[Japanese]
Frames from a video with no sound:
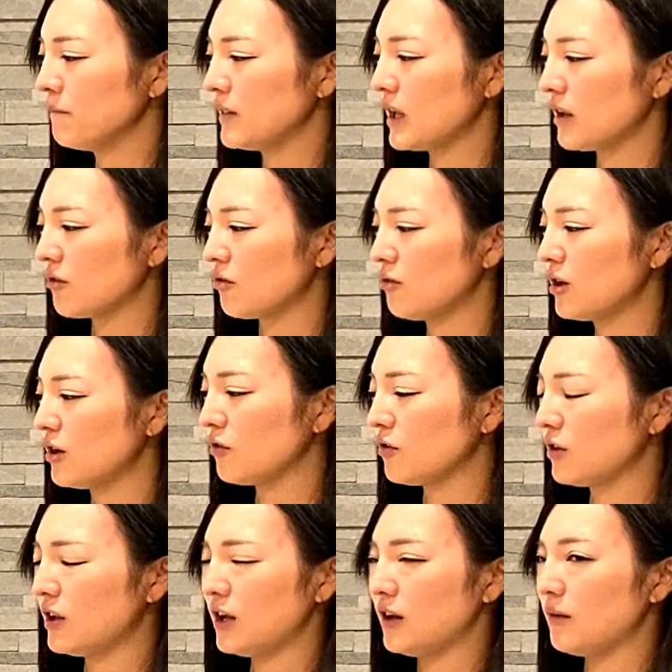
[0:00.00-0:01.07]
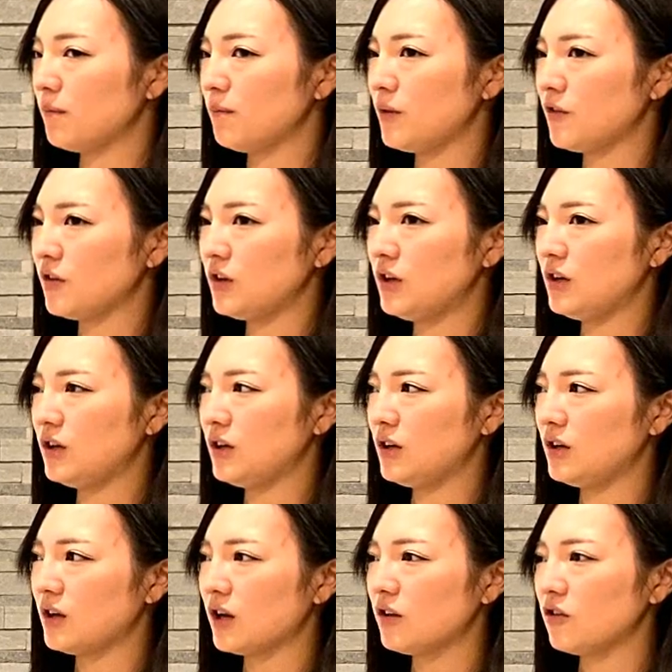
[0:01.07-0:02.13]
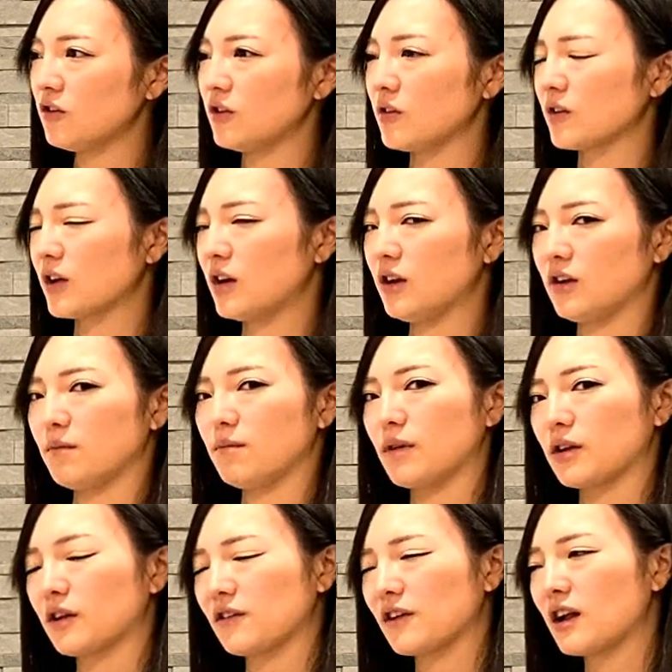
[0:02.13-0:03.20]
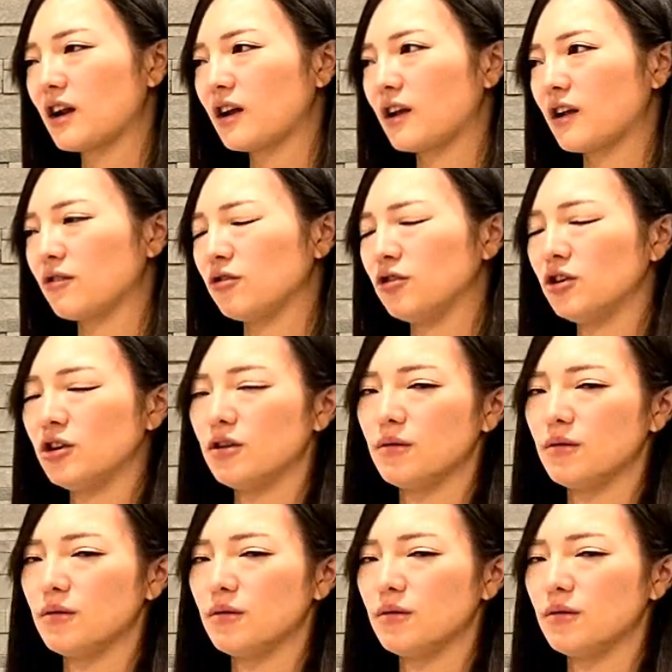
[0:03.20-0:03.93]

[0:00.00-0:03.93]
じゃあそのて別になんていうんですかねまたさらなる